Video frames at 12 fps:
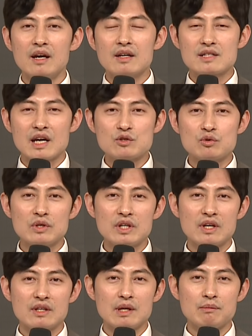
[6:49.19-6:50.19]

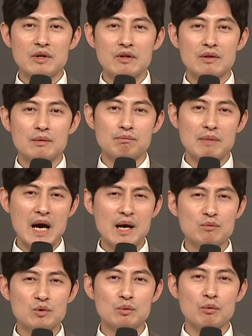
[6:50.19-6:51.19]
사춘기가 되면
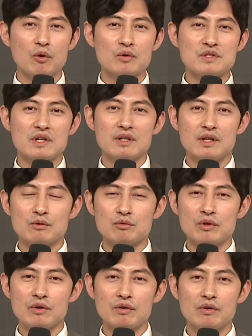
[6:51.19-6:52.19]
마음으로 멀어지게
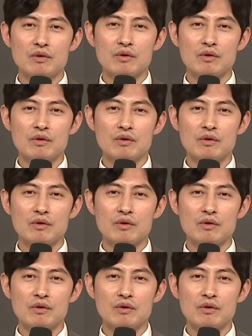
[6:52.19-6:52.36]
되고요.